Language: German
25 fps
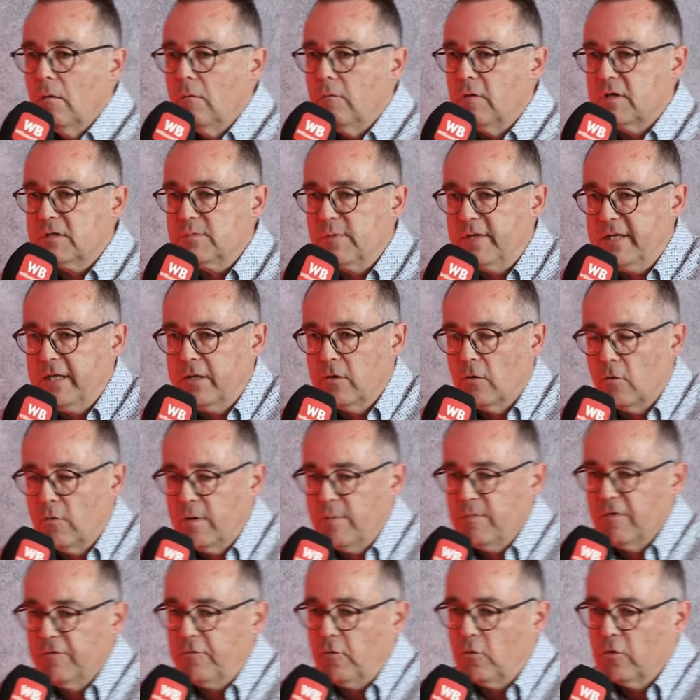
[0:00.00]
Was man ihnen auch
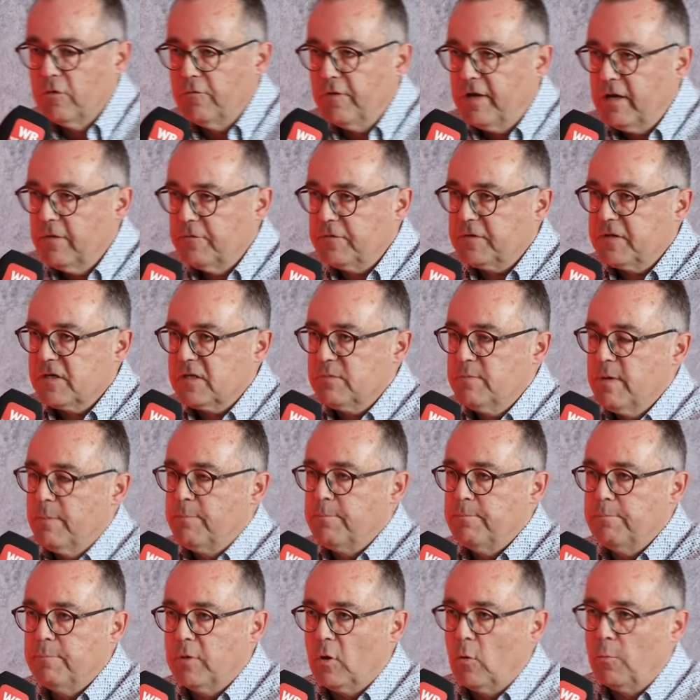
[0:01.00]
immer vorwirft, dass wir
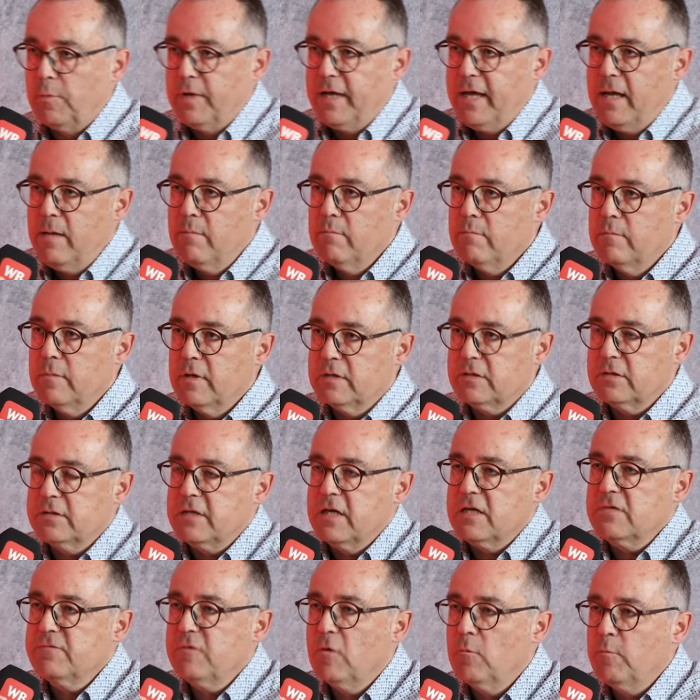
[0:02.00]
Problem, also
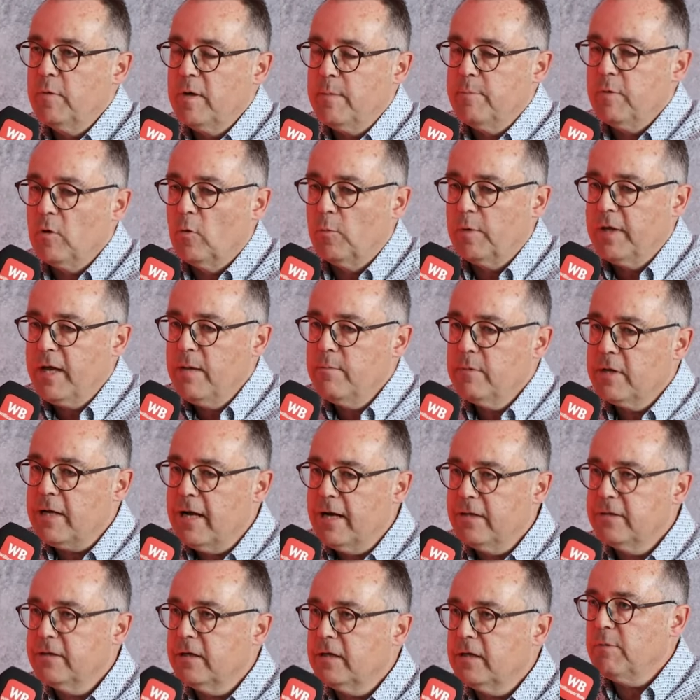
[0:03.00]
die SVP Problem
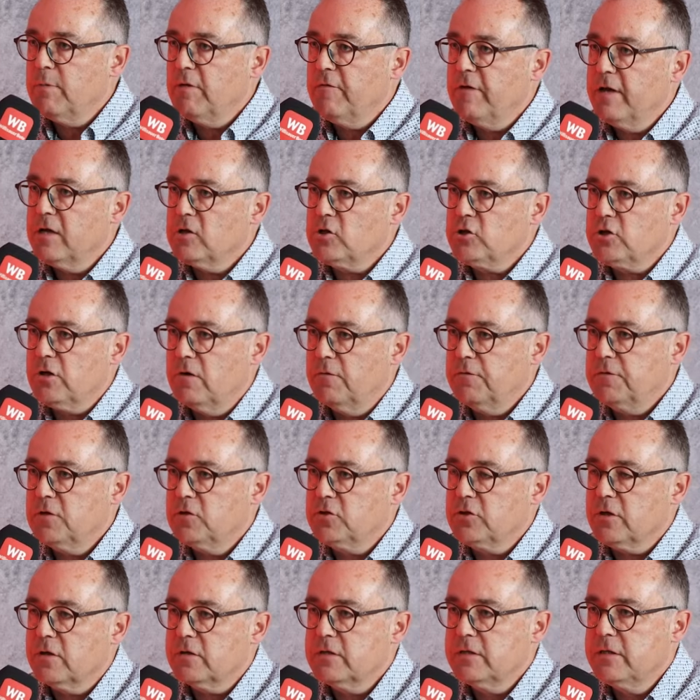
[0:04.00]
gerne ein
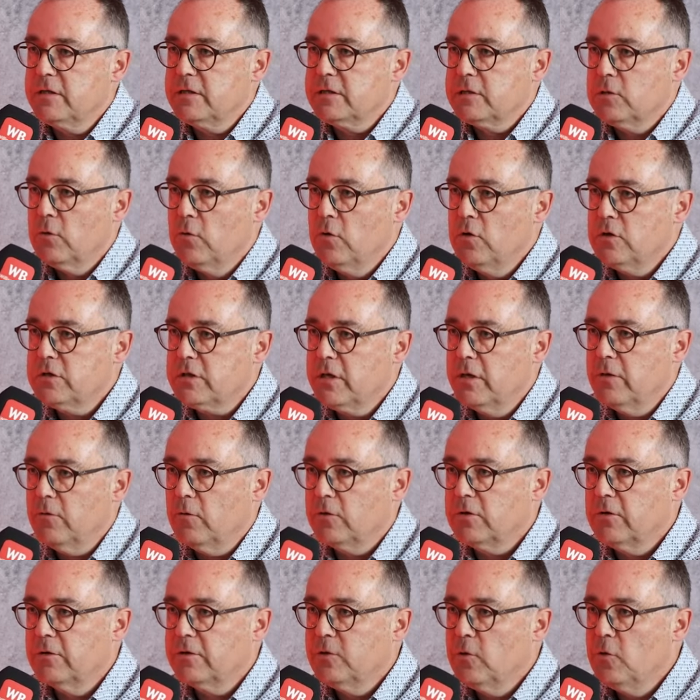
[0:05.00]
bewirtschaftet, statt sie zu lösen
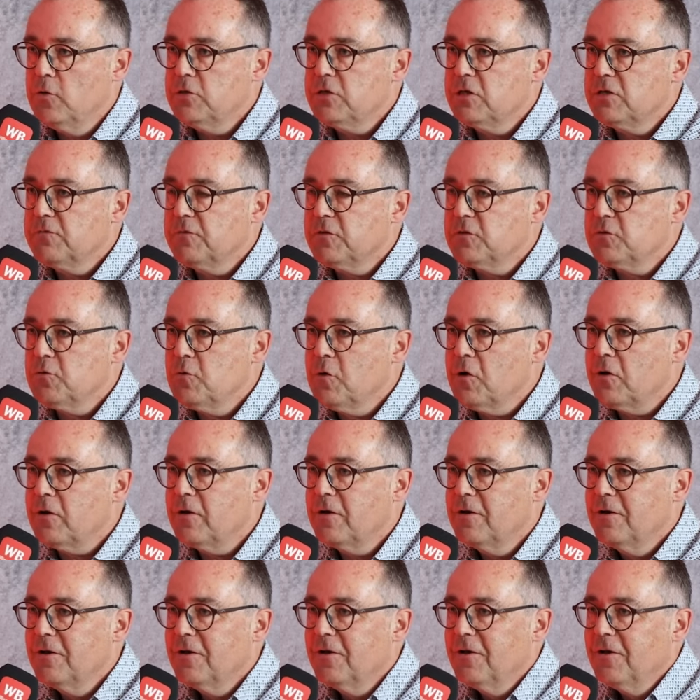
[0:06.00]
oder
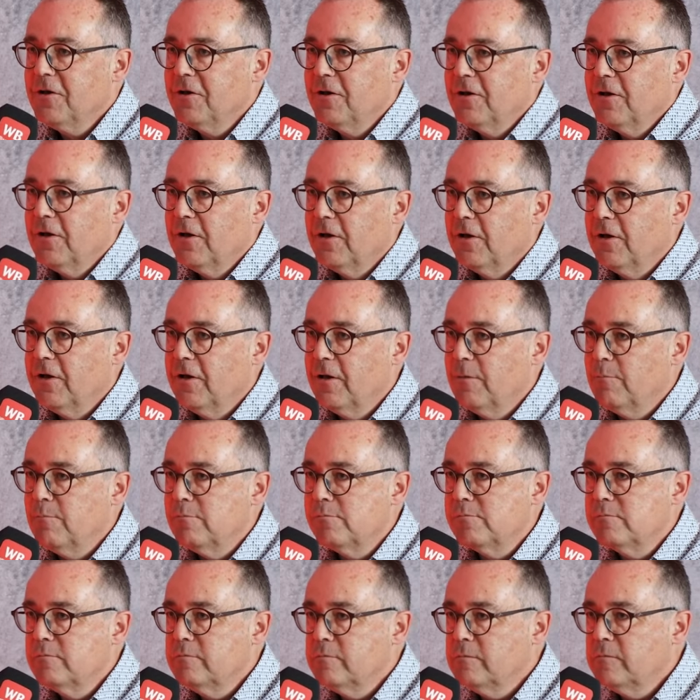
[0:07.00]
Lösungsversuch
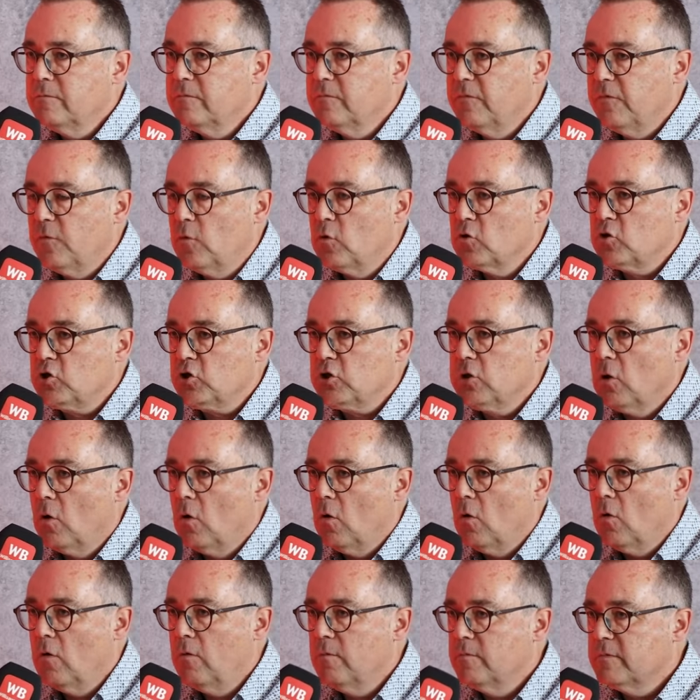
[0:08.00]
ähm,
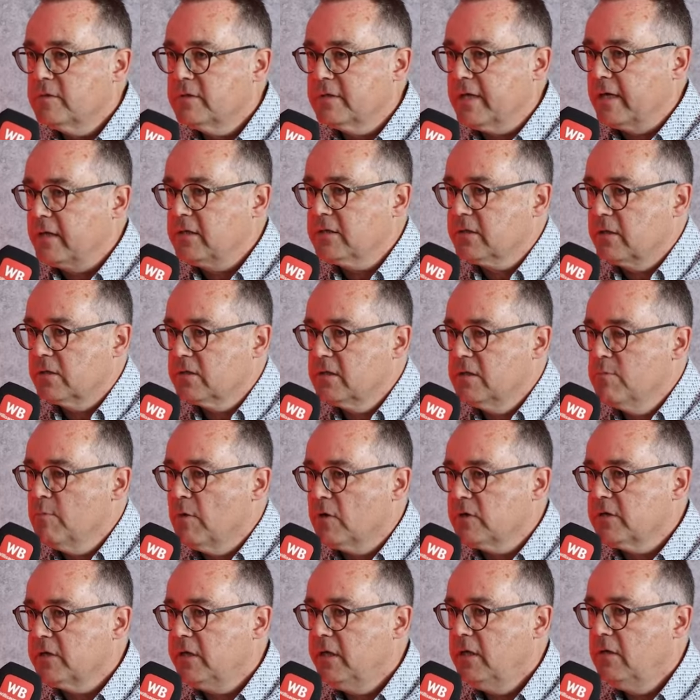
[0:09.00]
vorzuschlagen, sei das im
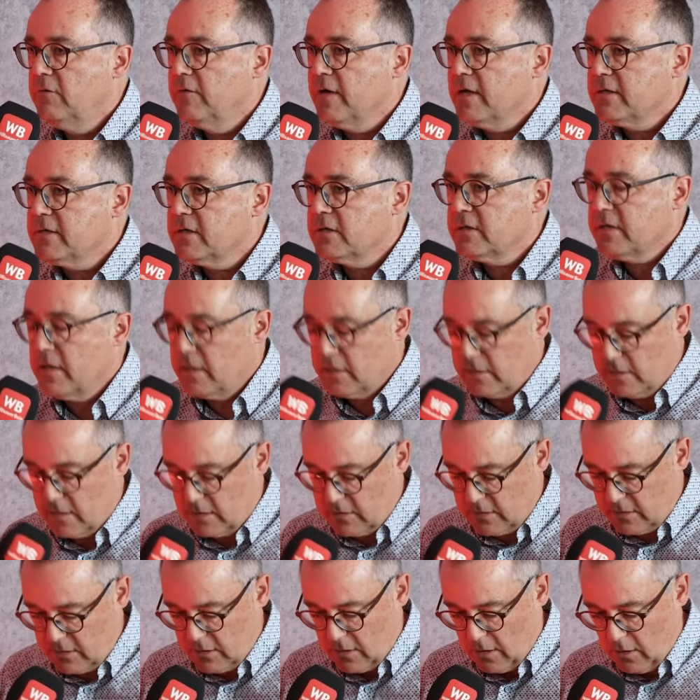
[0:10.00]
Asylwesen, sei
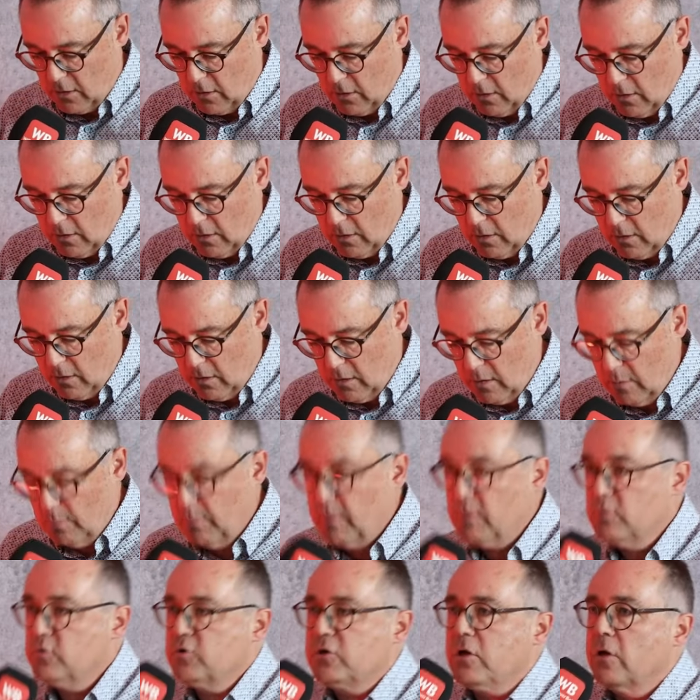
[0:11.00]
das äh,
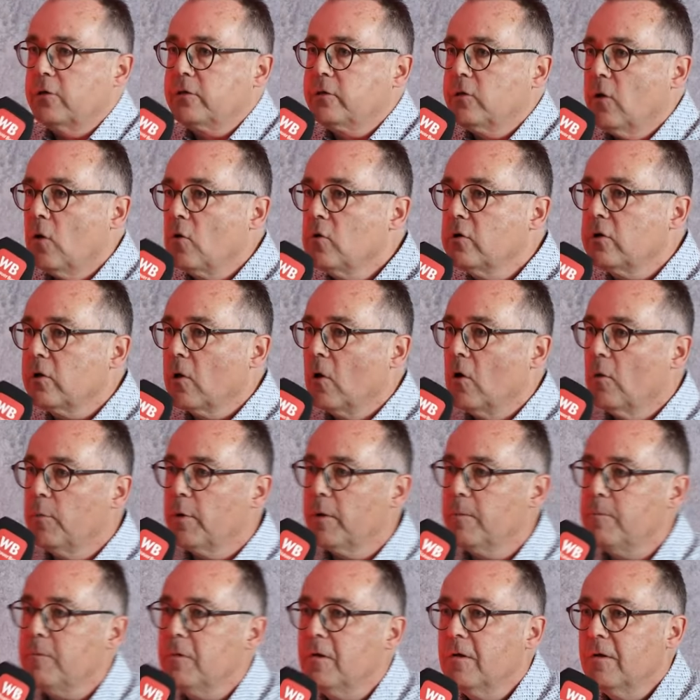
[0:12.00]
beim
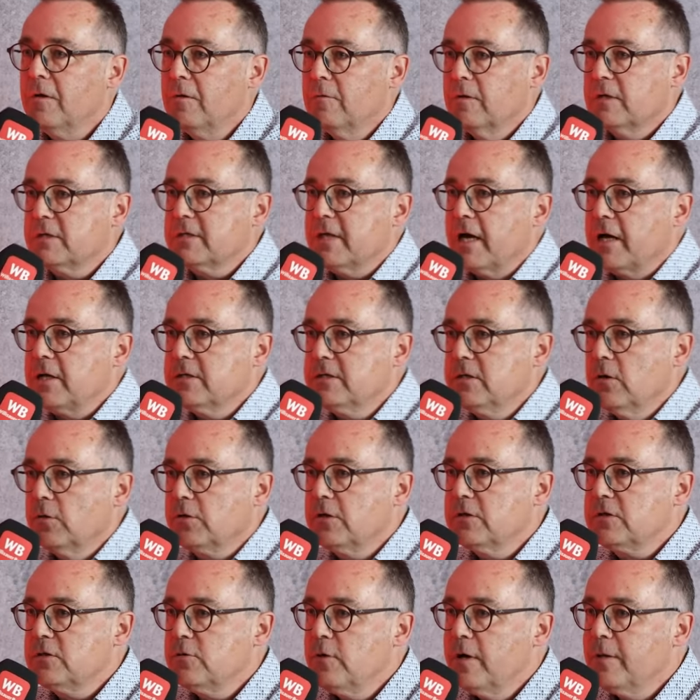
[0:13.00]
Stadtlandgraben. Was sagen Sie auch
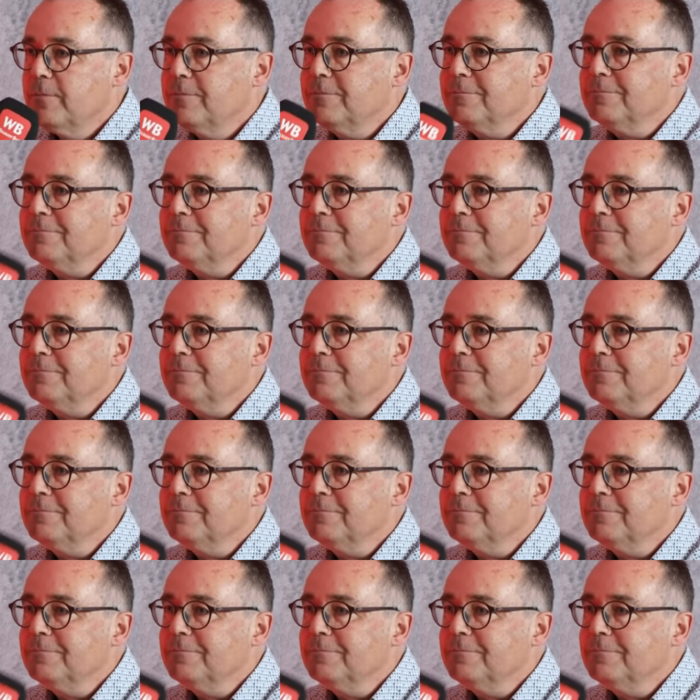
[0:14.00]
dazu?